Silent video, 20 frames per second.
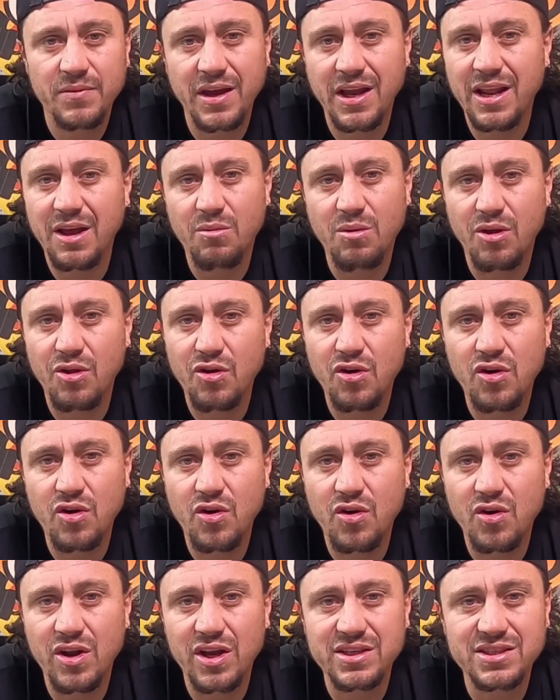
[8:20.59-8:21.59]
El
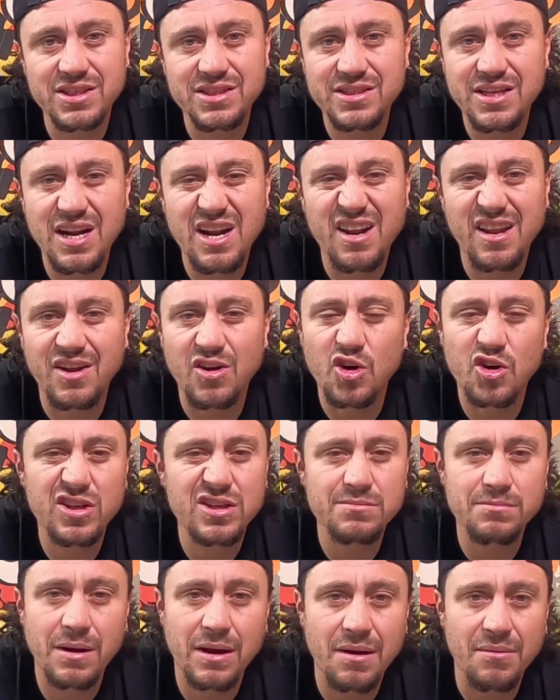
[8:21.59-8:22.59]
Ecuador existen
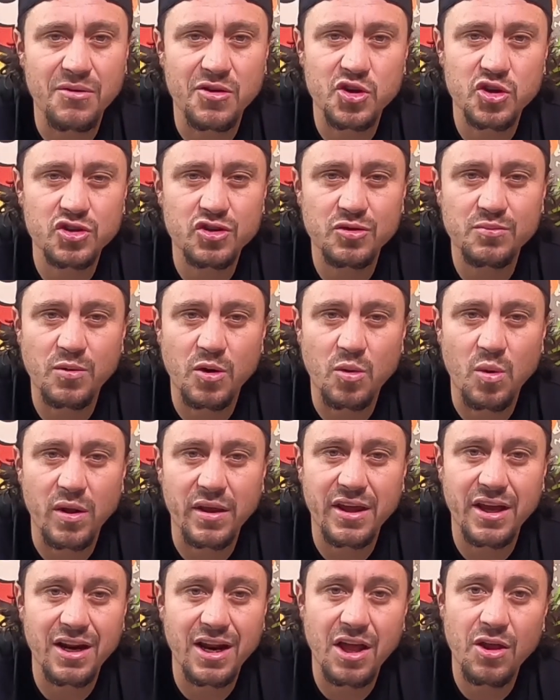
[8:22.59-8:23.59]
rincones maravillosos por
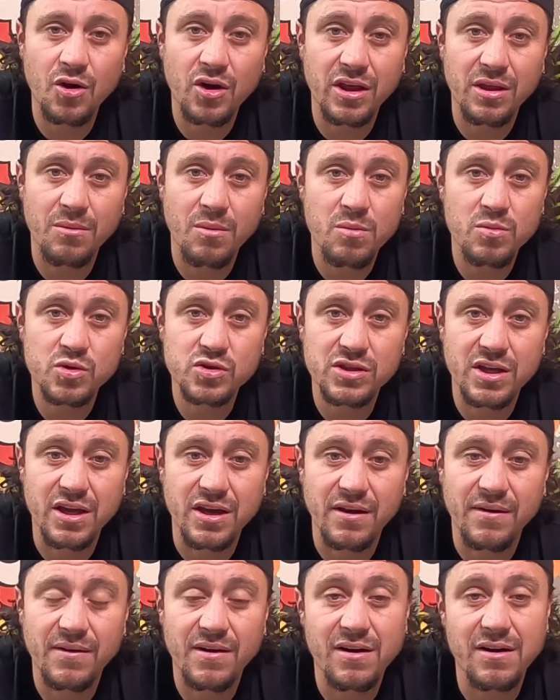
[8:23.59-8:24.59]
cualquier lado que debemos
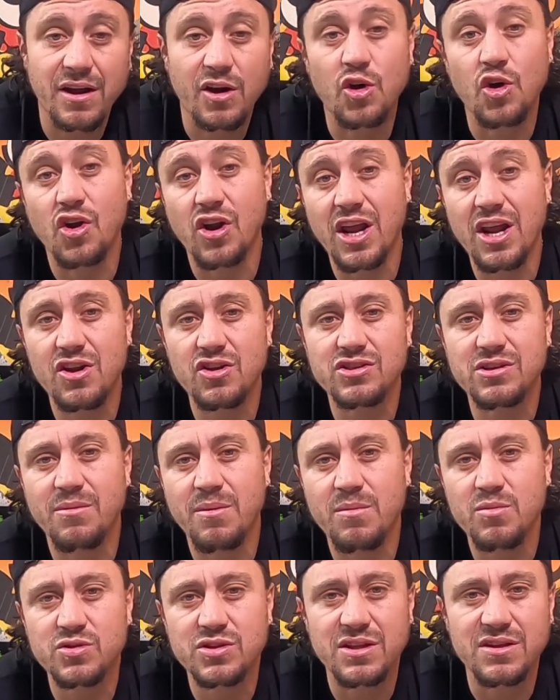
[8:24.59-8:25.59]
de recorrerlos,
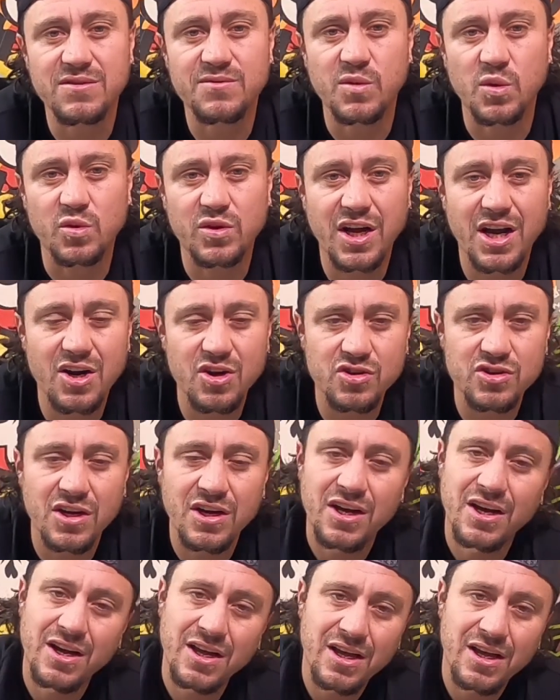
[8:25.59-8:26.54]
debemos de disfrutarlos.